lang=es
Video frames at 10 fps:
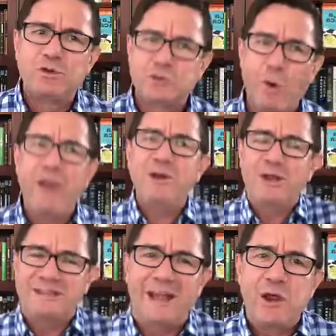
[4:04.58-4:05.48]
sueño,
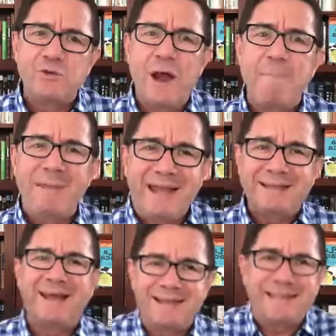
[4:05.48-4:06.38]
de tener una
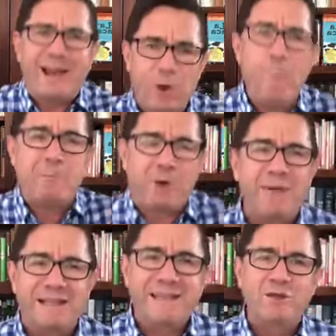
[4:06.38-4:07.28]
meta, de estar
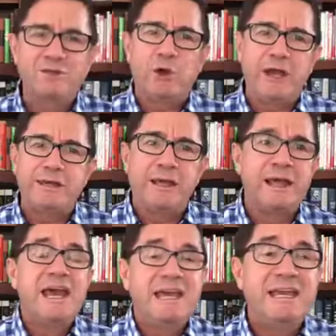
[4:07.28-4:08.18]
comprometidos con ella
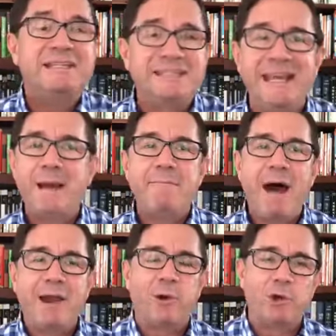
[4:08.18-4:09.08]
y sin
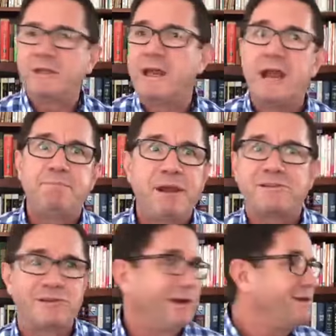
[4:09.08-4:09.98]
embargo tener
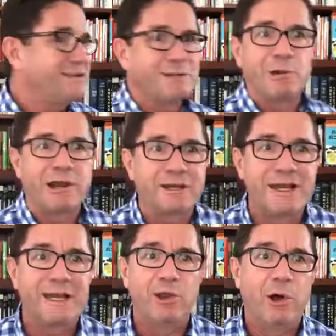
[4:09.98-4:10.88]
personas a tu
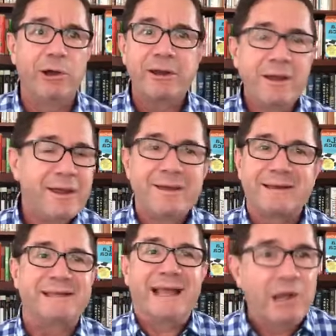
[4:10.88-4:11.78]
alrededor
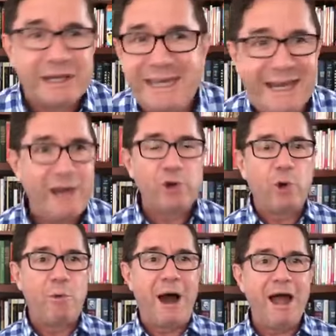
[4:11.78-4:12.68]
que te lo quieren
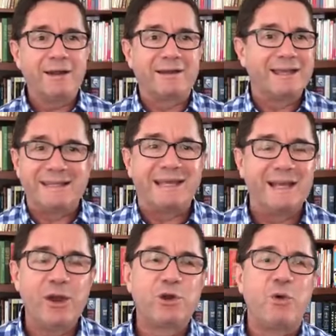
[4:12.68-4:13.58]
robar, que te
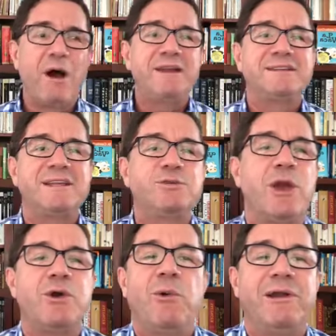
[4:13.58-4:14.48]
quieren robar ese
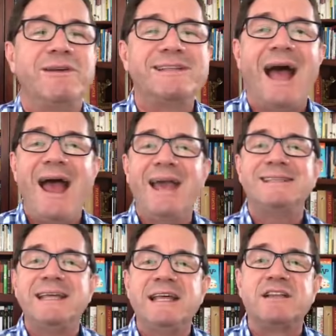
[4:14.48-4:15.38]
sueño. Bueno, está
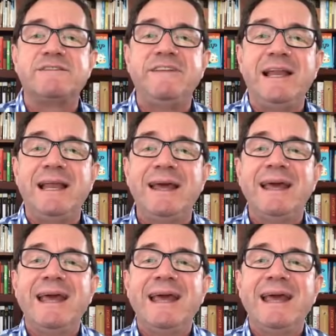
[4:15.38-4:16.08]
ese desfile